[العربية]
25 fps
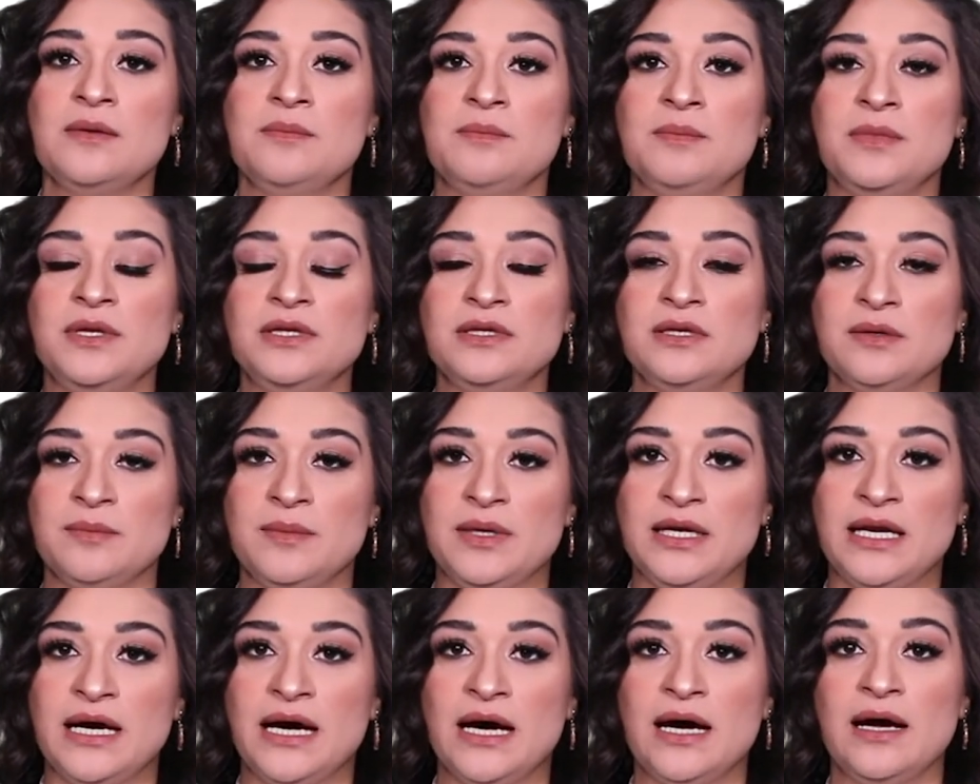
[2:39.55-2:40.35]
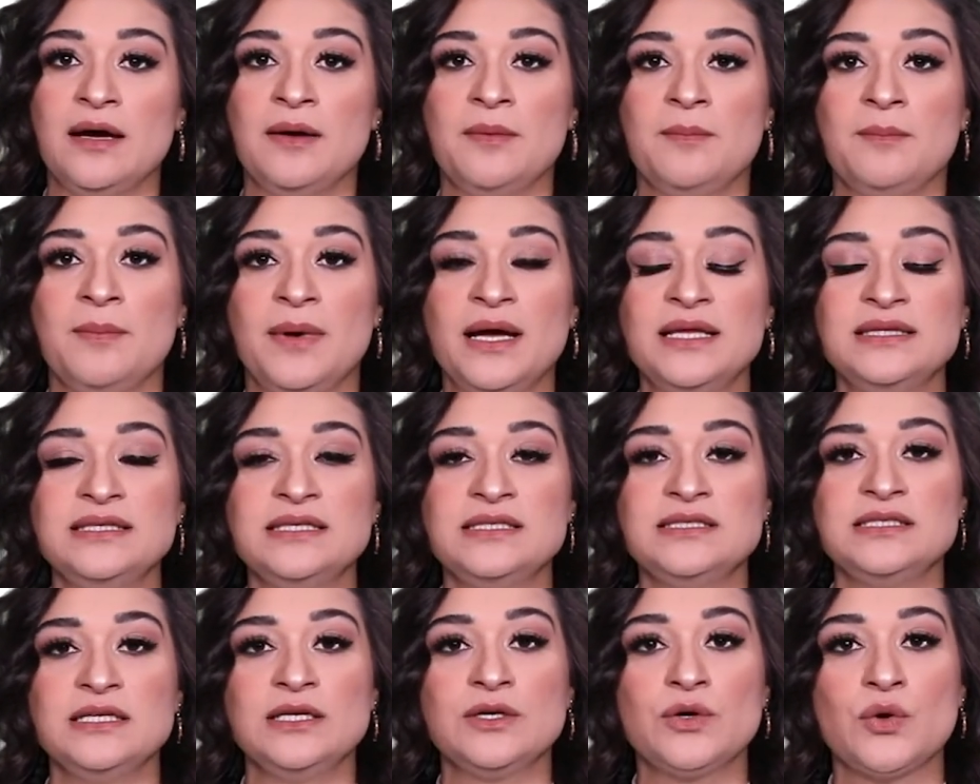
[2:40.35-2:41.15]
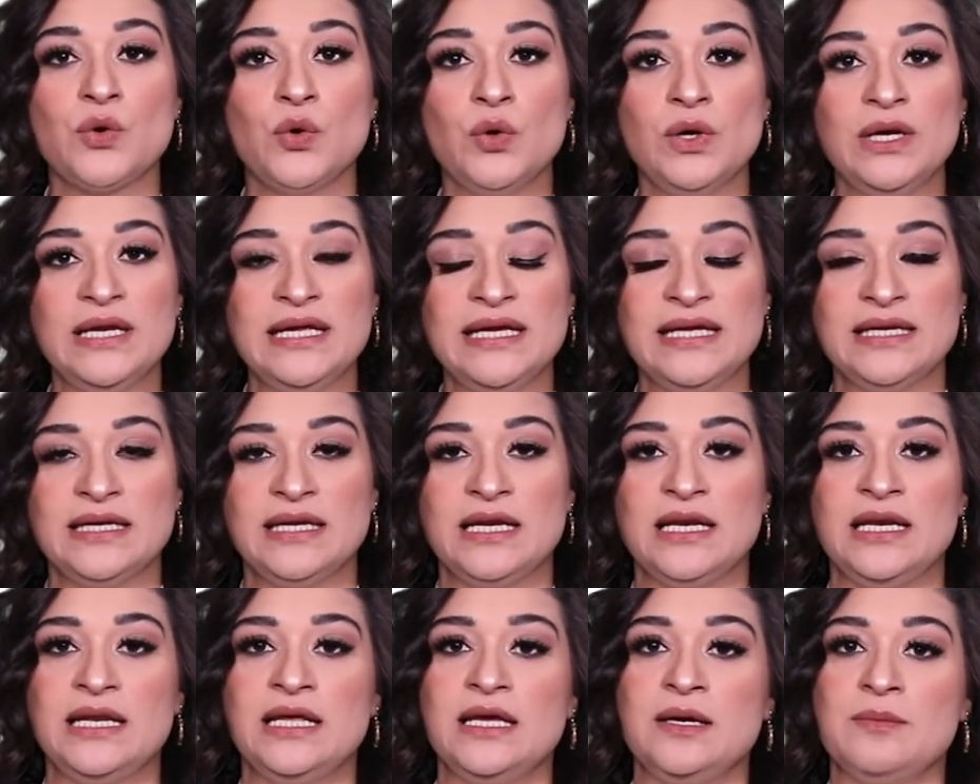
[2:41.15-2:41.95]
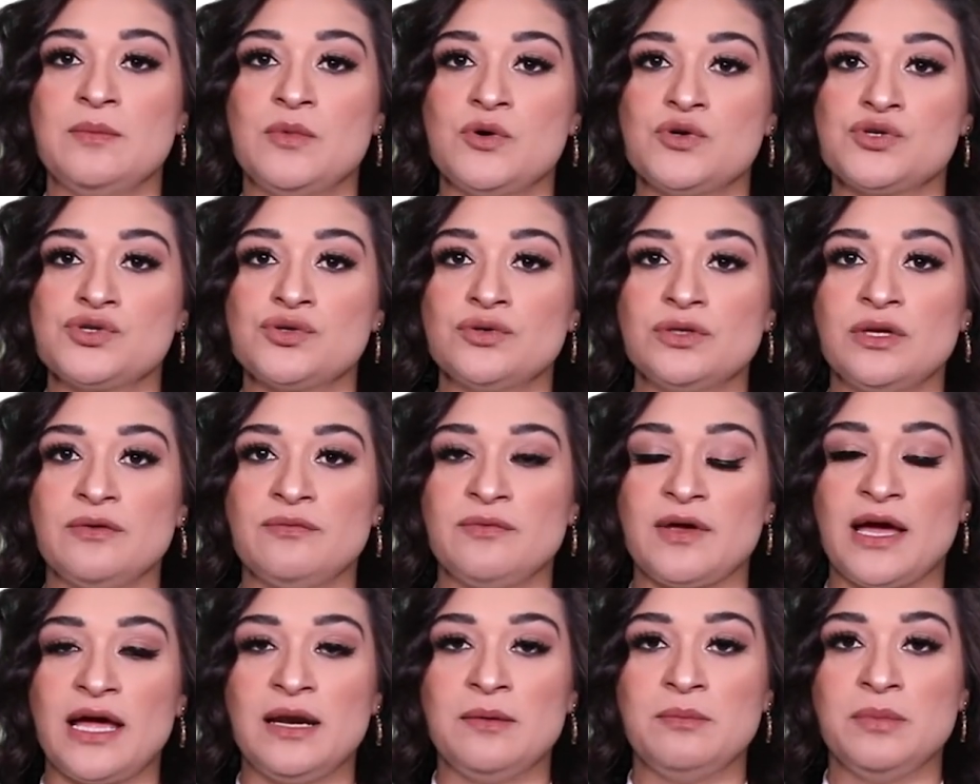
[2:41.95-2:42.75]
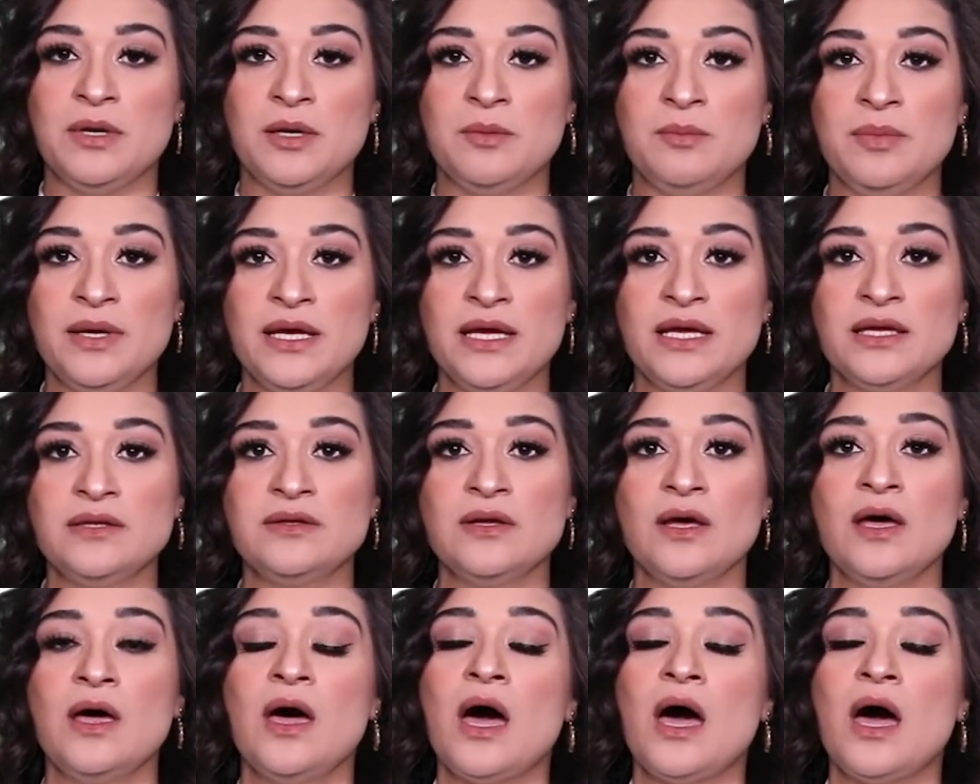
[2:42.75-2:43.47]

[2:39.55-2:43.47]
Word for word: من ضمنها مادة الكولين اللي هي موجودة في قلب البيض